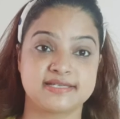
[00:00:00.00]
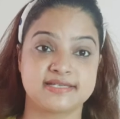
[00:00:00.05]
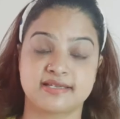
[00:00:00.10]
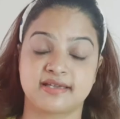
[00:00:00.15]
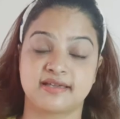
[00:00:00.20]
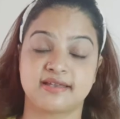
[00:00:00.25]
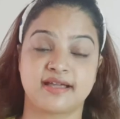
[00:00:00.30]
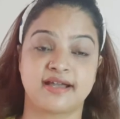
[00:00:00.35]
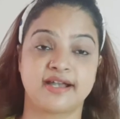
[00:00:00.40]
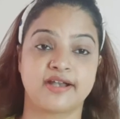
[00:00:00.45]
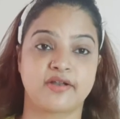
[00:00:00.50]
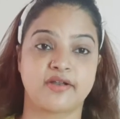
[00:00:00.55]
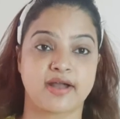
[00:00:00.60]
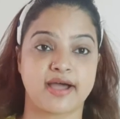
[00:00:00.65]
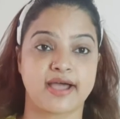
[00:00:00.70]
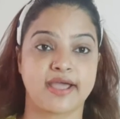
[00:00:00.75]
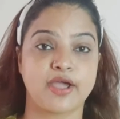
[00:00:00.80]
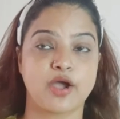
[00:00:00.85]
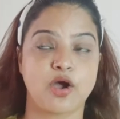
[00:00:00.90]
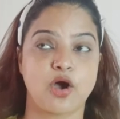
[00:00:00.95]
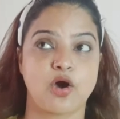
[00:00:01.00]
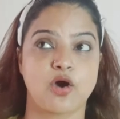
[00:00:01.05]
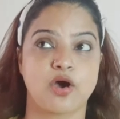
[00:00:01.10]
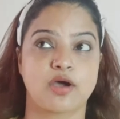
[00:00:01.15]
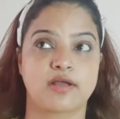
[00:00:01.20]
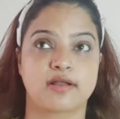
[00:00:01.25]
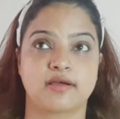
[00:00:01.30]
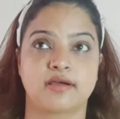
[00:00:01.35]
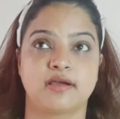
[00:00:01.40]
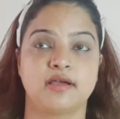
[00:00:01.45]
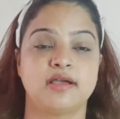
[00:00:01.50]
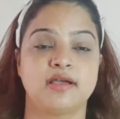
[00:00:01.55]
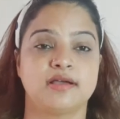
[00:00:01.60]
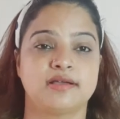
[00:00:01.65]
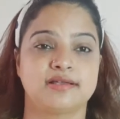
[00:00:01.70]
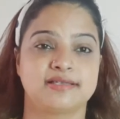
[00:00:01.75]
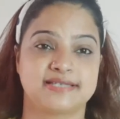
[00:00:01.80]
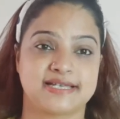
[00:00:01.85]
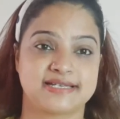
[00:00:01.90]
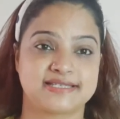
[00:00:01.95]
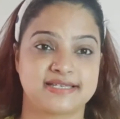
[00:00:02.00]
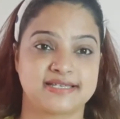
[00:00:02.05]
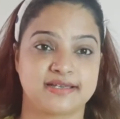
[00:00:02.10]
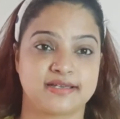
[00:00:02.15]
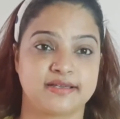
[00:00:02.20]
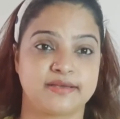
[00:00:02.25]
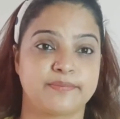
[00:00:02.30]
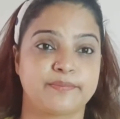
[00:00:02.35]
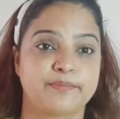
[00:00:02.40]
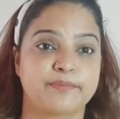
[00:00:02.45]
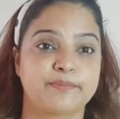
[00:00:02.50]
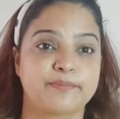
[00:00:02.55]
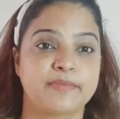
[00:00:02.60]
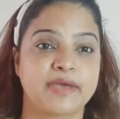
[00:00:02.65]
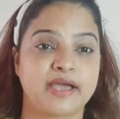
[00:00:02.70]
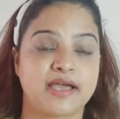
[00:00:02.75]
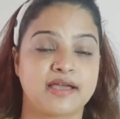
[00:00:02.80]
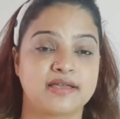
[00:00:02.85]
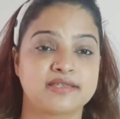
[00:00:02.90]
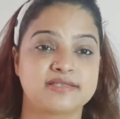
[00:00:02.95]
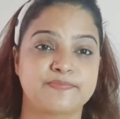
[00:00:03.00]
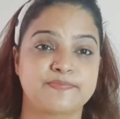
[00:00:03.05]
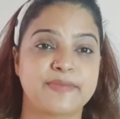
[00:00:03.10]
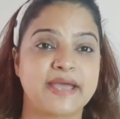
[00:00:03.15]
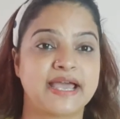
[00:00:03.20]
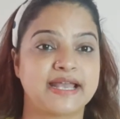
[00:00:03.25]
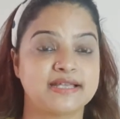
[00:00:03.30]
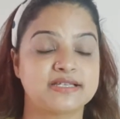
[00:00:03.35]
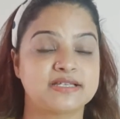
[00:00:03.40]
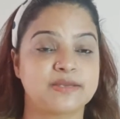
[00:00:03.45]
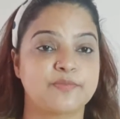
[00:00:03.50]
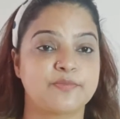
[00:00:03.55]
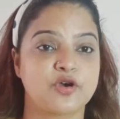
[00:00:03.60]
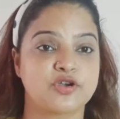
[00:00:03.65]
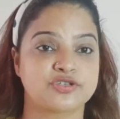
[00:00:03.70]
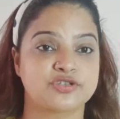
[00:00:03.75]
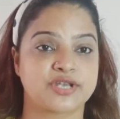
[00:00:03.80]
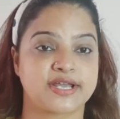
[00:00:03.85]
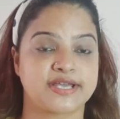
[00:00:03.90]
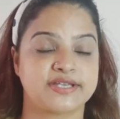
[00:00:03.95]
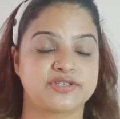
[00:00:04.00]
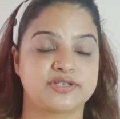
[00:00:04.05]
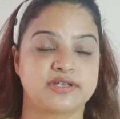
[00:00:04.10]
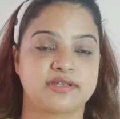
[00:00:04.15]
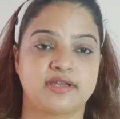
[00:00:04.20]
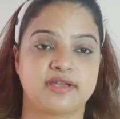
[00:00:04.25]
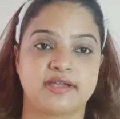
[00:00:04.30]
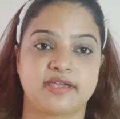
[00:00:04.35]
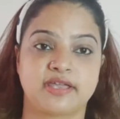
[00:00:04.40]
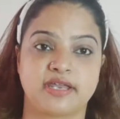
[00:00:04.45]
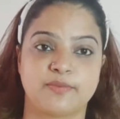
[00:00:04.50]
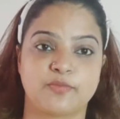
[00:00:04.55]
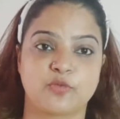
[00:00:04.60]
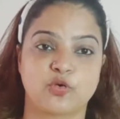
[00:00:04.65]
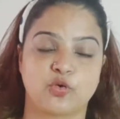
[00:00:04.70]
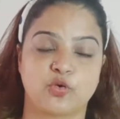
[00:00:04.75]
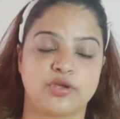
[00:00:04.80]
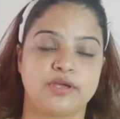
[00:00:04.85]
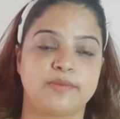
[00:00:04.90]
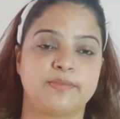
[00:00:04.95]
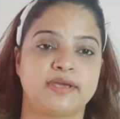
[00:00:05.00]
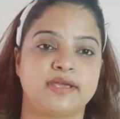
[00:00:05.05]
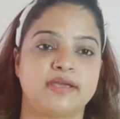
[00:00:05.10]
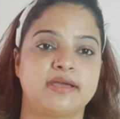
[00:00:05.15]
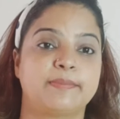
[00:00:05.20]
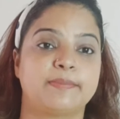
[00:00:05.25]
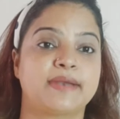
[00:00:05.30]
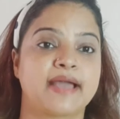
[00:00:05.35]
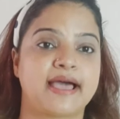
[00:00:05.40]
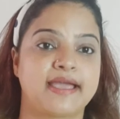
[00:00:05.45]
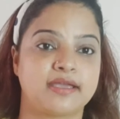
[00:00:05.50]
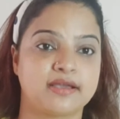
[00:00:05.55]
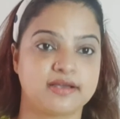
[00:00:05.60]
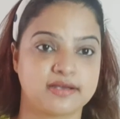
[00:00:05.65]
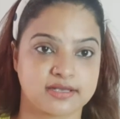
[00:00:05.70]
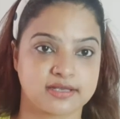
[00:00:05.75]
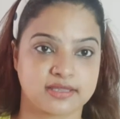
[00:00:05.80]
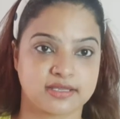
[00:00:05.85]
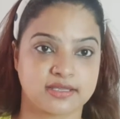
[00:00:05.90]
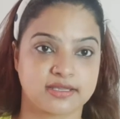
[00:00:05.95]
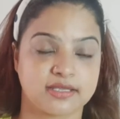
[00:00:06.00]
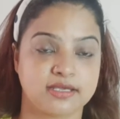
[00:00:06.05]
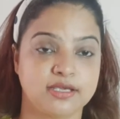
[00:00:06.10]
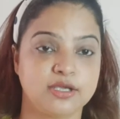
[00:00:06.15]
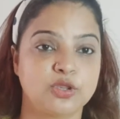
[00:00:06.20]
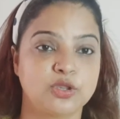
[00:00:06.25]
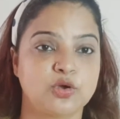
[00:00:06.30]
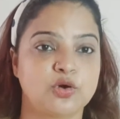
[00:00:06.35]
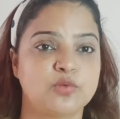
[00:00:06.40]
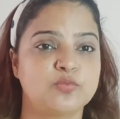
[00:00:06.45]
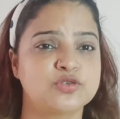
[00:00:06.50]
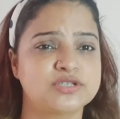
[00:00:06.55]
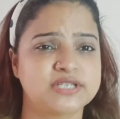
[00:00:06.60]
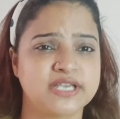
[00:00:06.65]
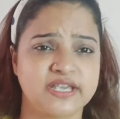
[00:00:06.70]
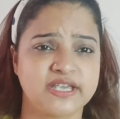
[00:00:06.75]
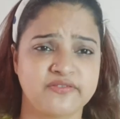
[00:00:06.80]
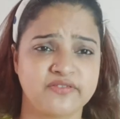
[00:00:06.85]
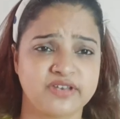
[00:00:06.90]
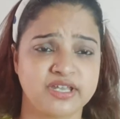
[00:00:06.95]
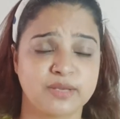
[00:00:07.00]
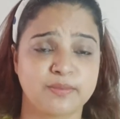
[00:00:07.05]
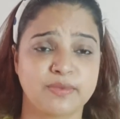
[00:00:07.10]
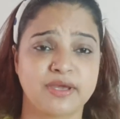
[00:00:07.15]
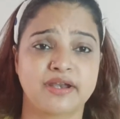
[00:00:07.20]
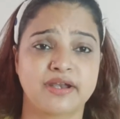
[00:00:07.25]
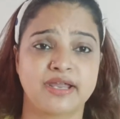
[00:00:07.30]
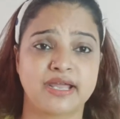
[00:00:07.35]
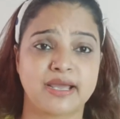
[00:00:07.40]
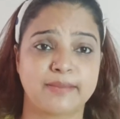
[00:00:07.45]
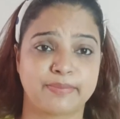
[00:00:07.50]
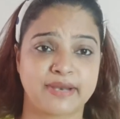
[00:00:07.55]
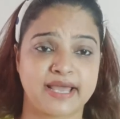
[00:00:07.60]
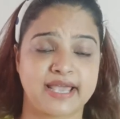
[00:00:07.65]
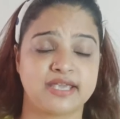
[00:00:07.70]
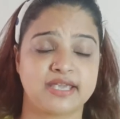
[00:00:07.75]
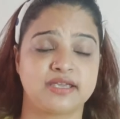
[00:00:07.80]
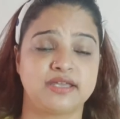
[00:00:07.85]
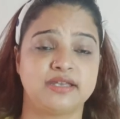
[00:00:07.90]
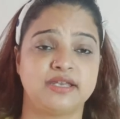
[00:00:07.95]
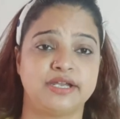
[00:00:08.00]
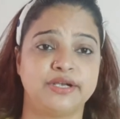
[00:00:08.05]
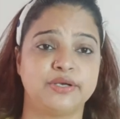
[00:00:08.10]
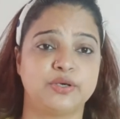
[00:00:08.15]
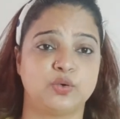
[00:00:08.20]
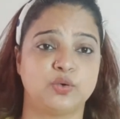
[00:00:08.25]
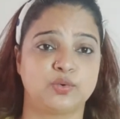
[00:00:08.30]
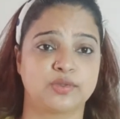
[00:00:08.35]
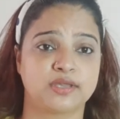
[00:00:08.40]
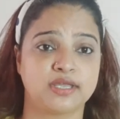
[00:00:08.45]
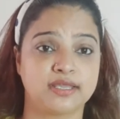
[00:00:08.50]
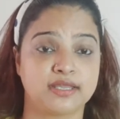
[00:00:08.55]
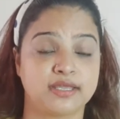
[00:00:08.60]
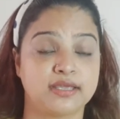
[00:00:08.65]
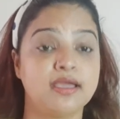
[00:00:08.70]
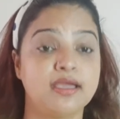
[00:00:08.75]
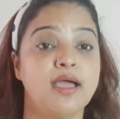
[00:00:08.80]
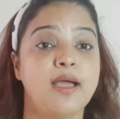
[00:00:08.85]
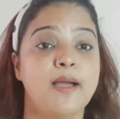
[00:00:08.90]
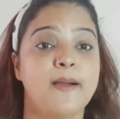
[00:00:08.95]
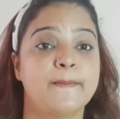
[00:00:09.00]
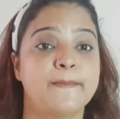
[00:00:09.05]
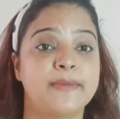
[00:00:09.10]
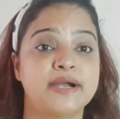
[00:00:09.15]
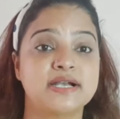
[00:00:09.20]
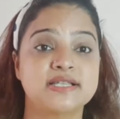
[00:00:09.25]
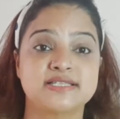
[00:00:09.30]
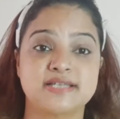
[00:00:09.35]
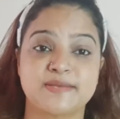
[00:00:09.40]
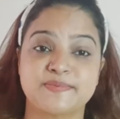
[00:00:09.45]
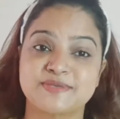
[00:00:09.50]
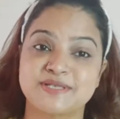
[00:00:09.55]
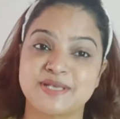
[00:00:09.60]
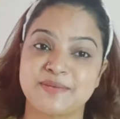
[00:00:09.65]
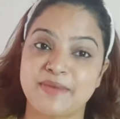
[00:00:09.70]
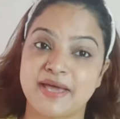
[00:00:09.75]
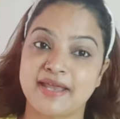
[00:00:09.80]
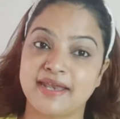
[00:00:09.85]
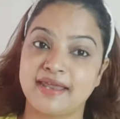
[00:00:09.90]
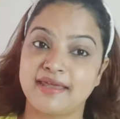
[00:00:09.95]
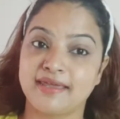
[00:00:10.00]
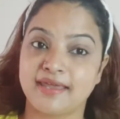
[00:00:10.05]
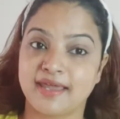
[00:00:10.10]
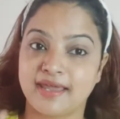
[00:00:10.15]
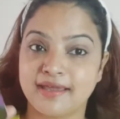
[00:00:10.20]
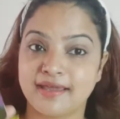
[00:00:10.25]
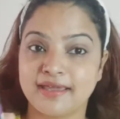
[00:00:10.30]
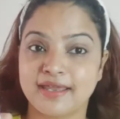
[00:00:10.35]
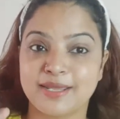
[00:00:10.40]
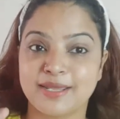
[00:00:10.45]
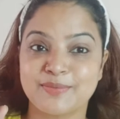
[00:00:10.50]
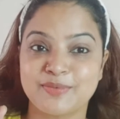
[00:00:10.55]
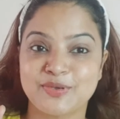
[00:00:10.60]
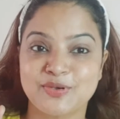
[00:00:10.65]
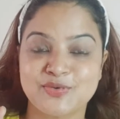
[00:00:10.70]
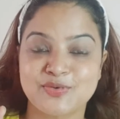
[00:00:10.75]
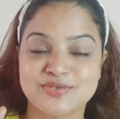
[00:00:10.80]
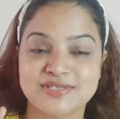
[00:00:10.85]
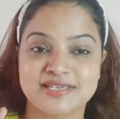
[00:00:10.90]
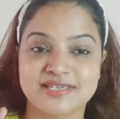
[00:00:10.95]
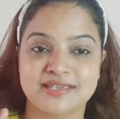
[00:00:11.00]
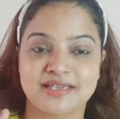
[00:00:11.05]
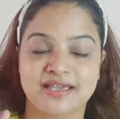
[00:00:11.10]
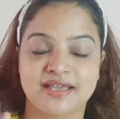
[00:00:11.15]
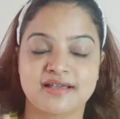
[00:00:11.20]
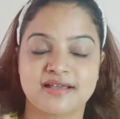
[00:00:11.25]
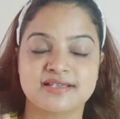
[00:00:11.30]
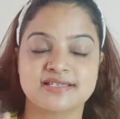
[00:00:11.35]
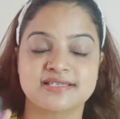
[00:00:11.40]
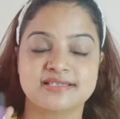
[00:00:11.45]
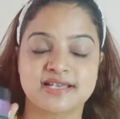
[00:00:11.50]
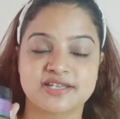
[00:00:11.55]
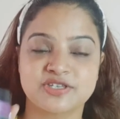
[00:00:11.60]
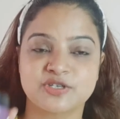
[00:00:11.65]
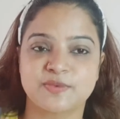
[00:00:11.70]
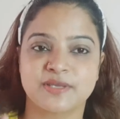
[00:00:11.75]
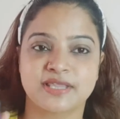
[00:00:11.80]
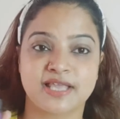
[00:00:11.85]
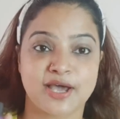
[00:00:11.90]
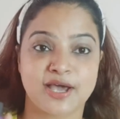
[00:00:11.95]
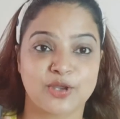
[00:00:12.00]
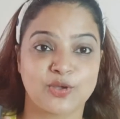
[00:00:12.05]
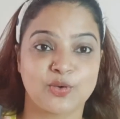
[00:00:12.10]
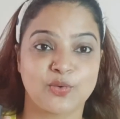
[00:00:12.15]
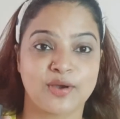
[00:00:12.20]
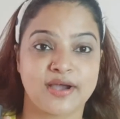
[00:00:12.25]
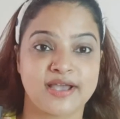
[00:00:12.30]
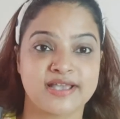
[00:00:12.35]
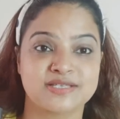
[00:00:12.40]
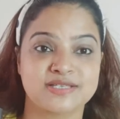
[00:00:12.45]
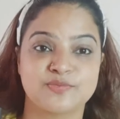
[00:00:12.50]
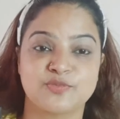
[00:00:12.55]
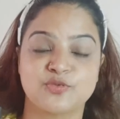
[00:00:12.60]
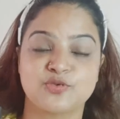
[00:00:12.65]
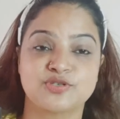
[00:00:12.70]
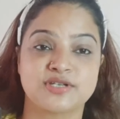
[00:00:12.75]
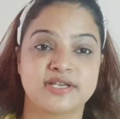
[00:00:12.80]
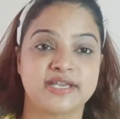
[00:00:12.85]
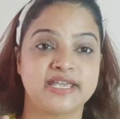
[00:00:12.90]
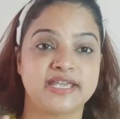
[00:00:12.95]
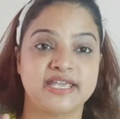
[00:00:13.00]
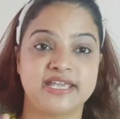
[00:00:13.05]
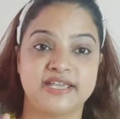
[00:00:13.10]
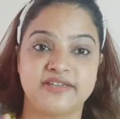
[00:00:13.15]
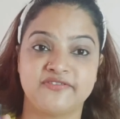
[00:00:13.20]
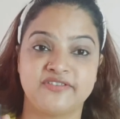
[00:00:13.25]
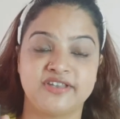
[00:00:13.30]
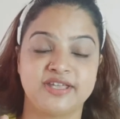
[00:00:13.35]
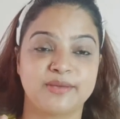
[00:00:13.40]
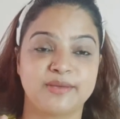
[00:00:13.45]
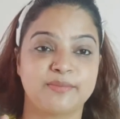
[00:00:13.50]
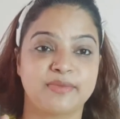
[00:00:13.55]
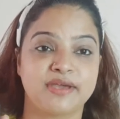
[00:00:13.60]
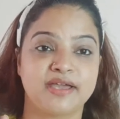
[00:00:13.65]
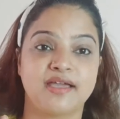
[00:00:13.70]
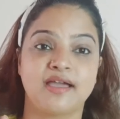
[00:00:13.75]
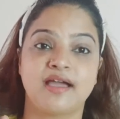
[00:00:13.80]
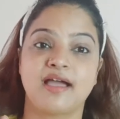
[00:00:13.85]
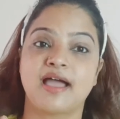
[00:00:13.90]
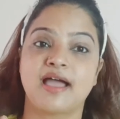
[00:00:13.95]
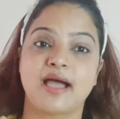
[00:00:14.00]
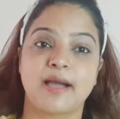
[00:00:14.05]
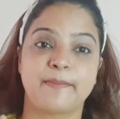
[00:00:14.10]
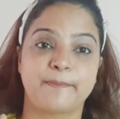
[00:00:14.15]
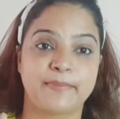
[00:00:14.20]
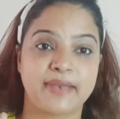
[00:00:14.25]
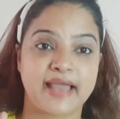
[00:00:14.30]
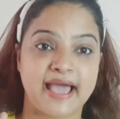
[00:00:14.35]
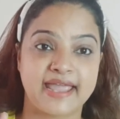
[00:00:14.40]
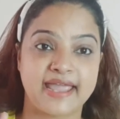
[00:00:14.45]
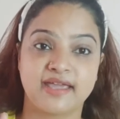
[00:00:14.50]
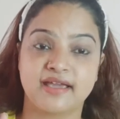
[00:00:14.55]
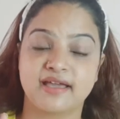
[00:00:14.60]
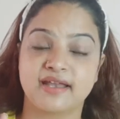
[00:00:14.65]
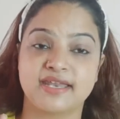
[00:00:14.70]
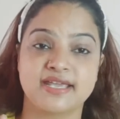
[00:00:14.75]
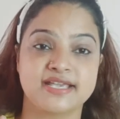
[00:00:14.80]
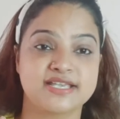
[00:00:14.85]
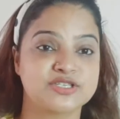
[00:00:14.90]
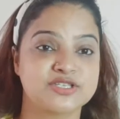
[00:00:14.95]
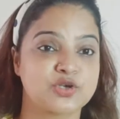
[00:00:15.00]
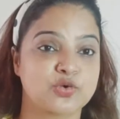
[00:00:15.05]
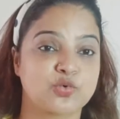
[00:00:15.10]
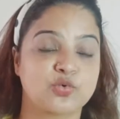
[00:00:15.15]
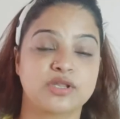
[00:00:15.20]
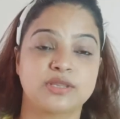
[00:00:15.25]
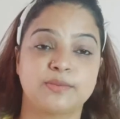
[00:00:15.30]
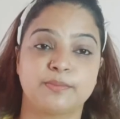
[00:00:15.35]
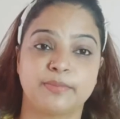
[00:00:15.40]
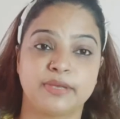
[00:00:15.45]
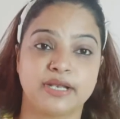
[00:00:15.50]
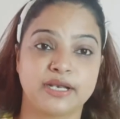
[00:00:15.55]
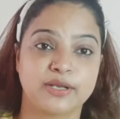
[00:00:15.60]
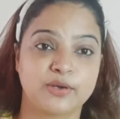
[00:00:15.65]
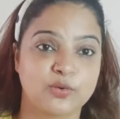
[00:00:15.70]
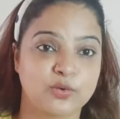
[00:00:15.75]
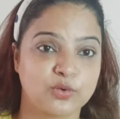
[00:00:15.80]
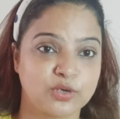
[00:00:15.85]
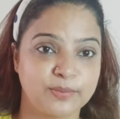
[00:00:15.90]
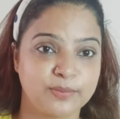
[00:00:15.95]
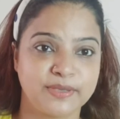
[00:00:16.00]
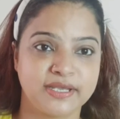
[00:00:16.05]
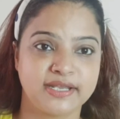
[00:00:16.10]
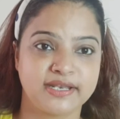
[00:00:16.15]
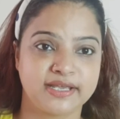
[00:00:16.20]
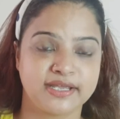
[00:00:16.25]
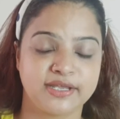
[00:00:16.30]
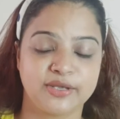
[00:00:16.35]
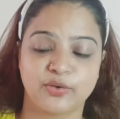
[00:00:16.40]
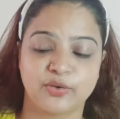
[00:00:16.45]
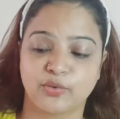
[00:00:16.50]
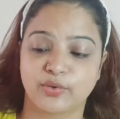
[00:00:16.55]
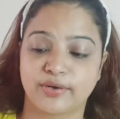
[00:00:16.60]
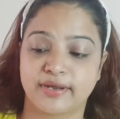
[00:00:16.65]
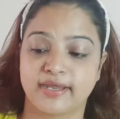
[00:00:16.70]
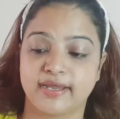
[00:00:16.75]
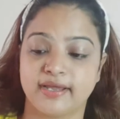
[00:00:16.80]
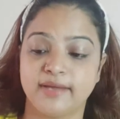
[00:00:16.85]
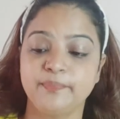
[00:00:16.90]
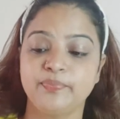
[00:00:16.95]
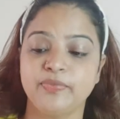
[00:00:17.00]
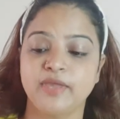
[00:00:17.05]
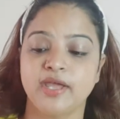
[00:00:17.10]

स्किन है ड्राई और जैसे मैं पहले जब मॉइस्चराइजर या क्रीम कोई भी अप्लाई करती थी तो मुझे इवनिंग में रीअप्लाई की नीड होती थी बट जब से मैंने ये क्रीम यूज़ की है ना सच बता रही हूँ गाइज मुझे इवनिंग में अप्लाई करने की ज़रूरत बिल्कुल भी नहीं हो रही है